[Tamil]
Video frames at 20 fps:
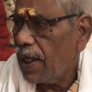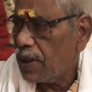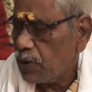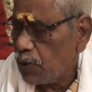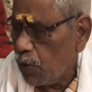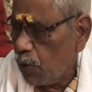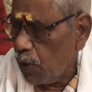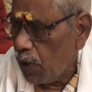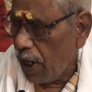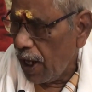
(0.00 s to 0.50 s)

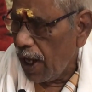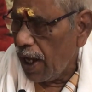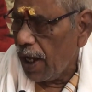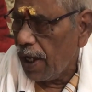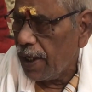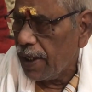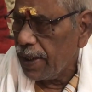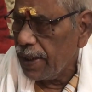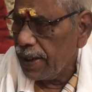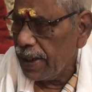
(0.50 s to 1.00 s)
அசோகா
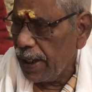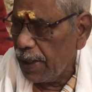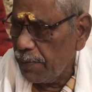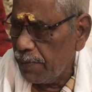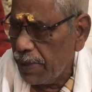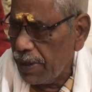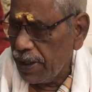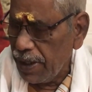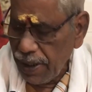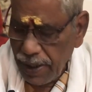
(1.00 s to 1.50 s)

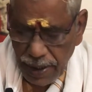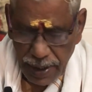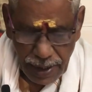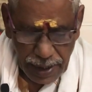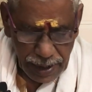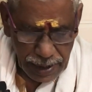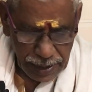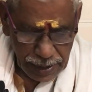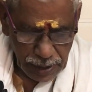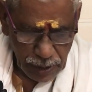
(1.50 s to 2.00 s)
என்பது
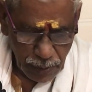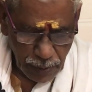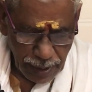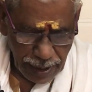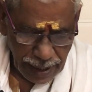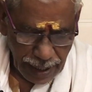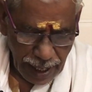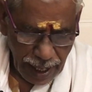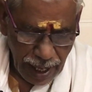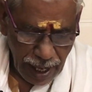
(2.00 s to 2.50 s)

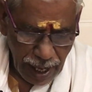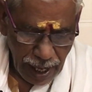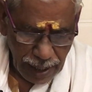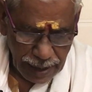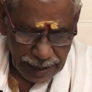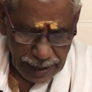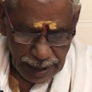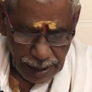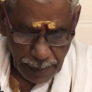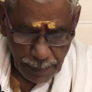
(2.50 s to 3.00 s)
இதனுடைய
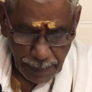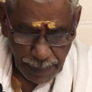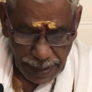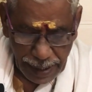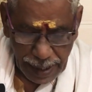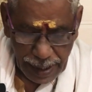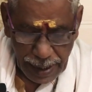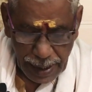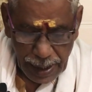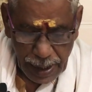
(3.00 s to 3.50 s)
ஆங்கில
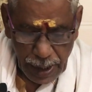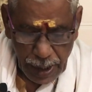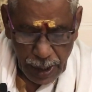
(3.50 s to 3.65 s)
பெயர்